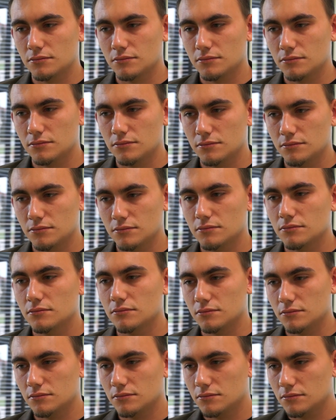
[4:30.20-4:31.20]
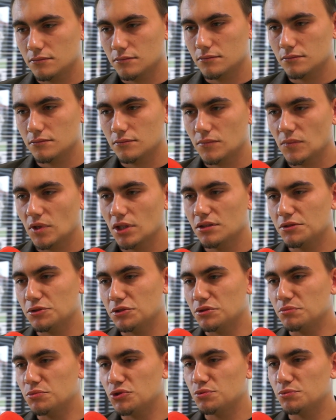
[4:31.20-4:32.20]
które będziecie chcieli zaprezentować?
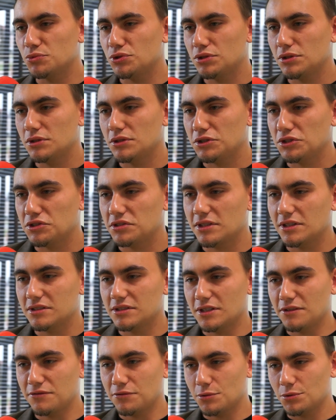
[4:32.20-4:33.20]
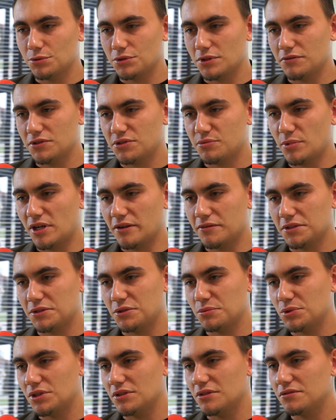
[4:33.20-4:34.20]
gdybyśmy się nie zgadzali w kluczowych sprawach,
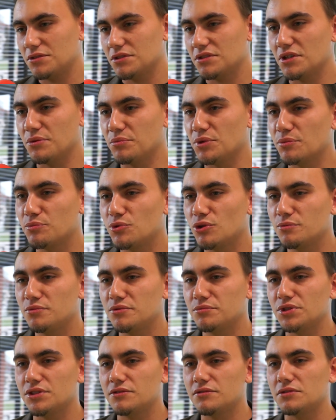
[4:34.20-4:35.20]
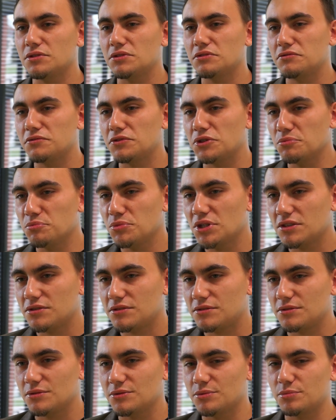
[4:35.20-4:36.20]
to przede wszystkim nie byłoby mnie w, w tym
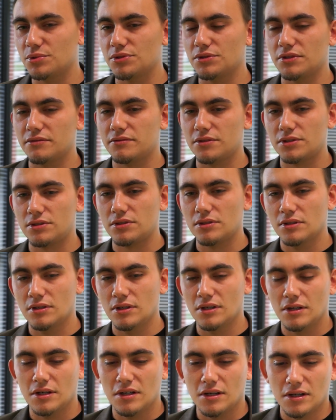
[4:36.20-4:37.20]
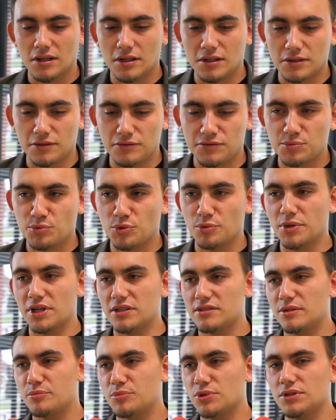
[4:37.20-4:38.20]
miejscu, ponieważ e,
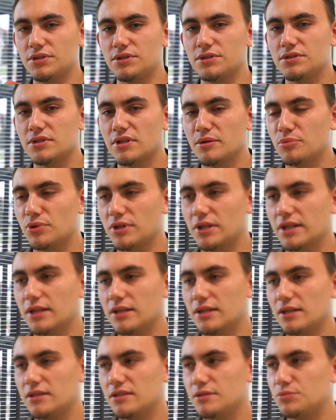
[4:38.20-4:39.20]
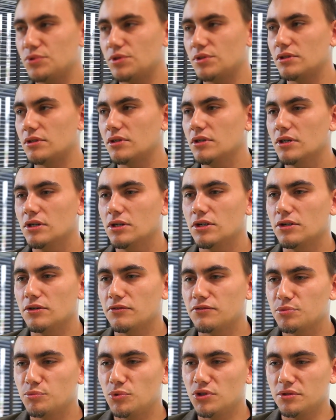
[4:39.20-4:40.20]
współpraca polityczna polega na tym, że
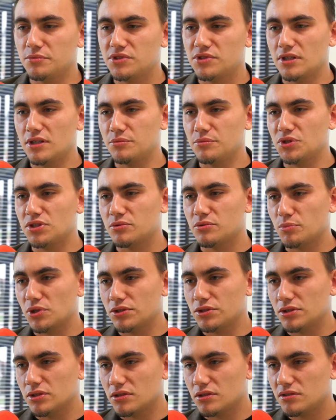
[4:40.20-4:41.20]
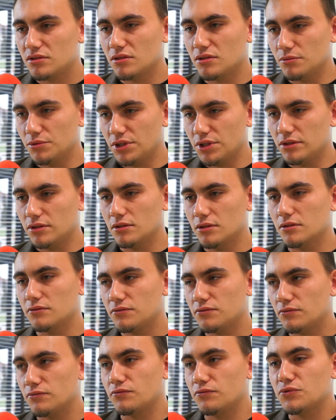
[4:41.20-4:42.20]
wspólnym celem nie jest parcie na stopki, tylko
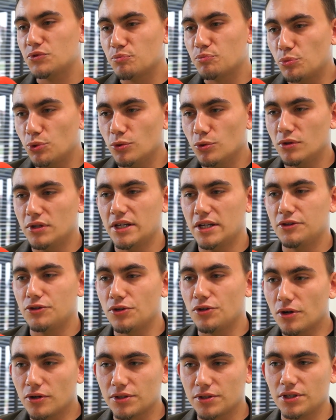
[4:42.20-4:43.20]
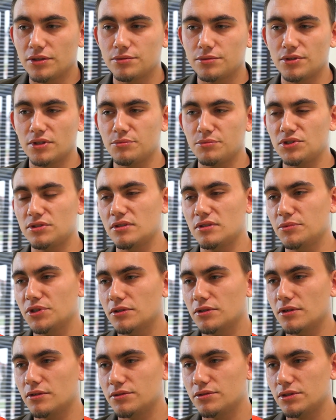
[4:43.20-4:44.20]
wspólne drogi, którymi chcemy
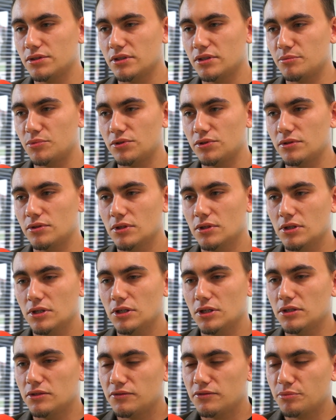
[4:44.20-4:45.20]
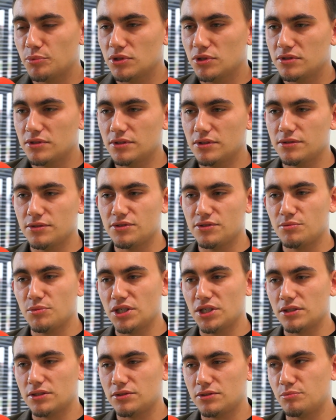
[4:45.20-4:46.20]
krążyć, aby e, w Polsce coś
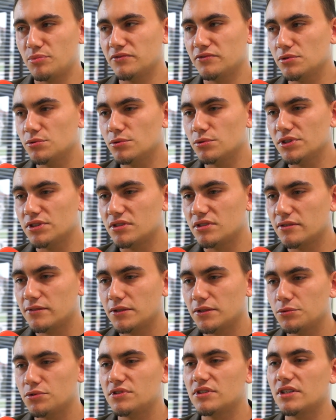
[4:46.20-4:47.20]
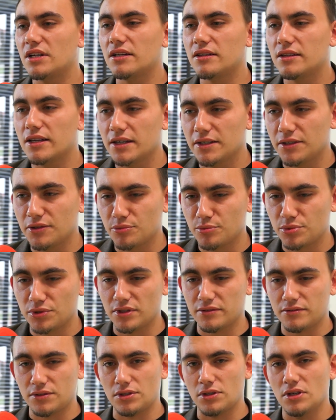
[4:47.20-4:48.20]
zmieniać. Paweł Kukiz nazwał to strategią,
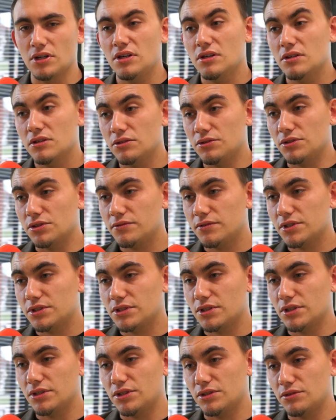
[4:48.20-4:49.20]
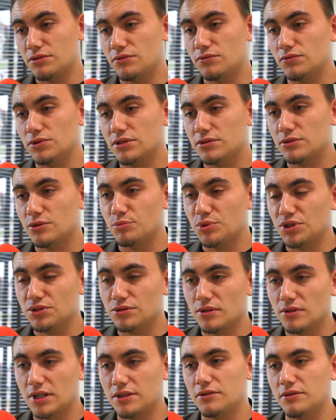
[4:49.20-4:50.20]
ponieważ doświadczenie
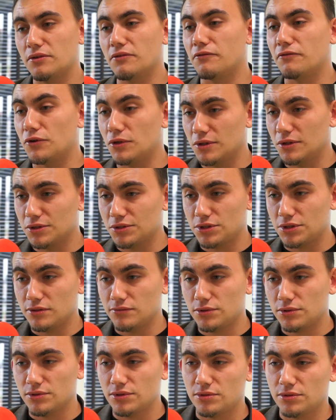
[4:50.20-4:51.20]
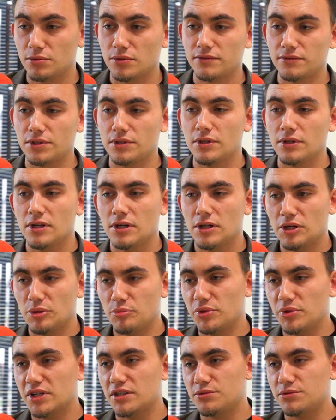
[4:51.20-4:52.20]
25 lat wolności w cudzysłowie
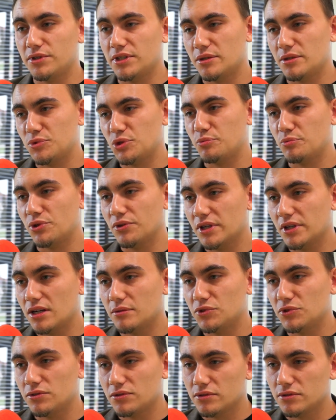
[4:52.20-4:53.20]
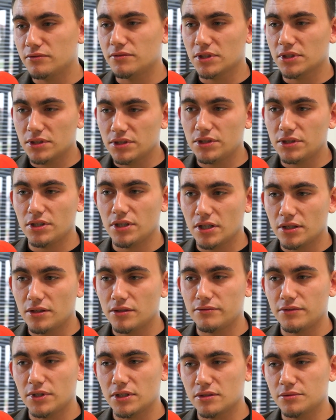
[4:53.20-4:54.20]
pokazuje nam, że programy to są faktycznie
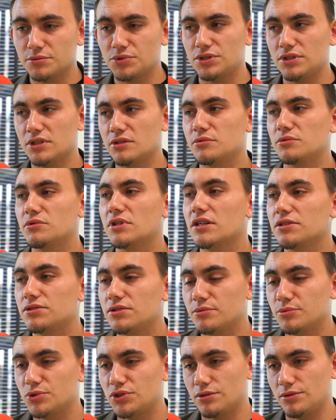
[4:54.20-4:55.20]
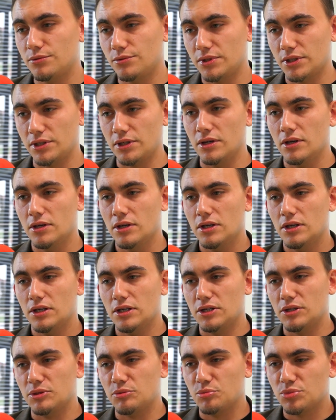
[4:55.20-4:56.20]
jedną wielką ścieżką. Każdy może tutaj
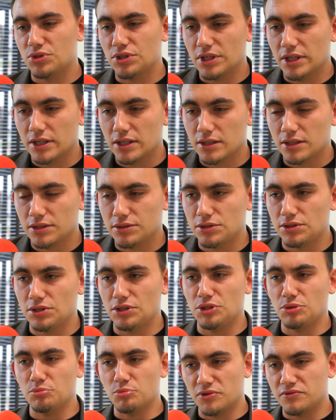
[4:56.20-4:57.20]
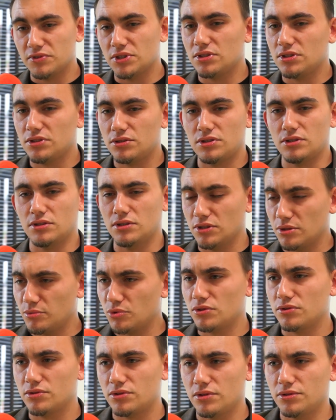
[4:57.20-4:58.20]
e, przyjechać i powiedzieć, że gdyby
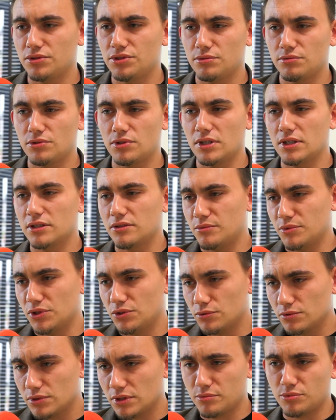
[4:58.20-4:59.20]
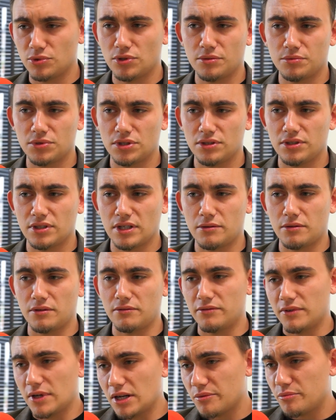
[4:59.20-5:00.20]
on rządził, to Agromet Unia by dobrze działał,
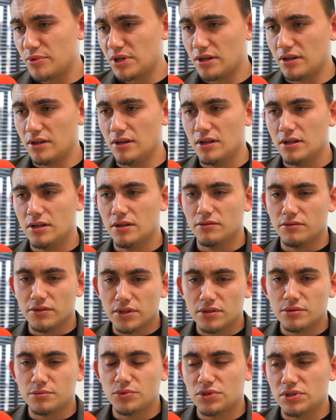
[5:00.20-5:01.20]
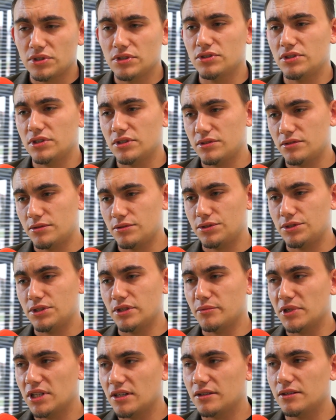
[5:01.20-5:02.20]
Warma, Wiadomo, że, że jest to
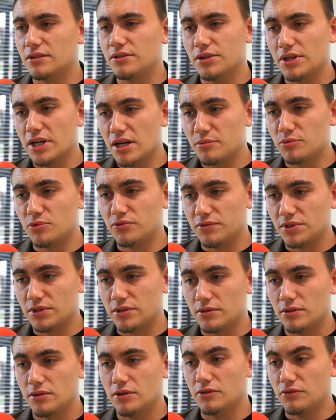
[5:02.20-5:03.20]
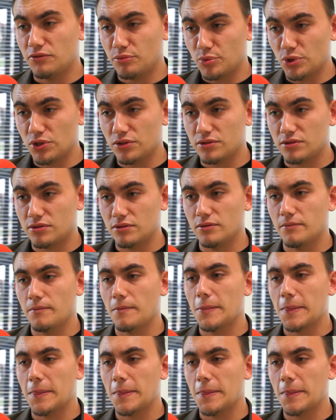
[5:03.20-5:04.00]
ściema, dlatego ja mówię wprost.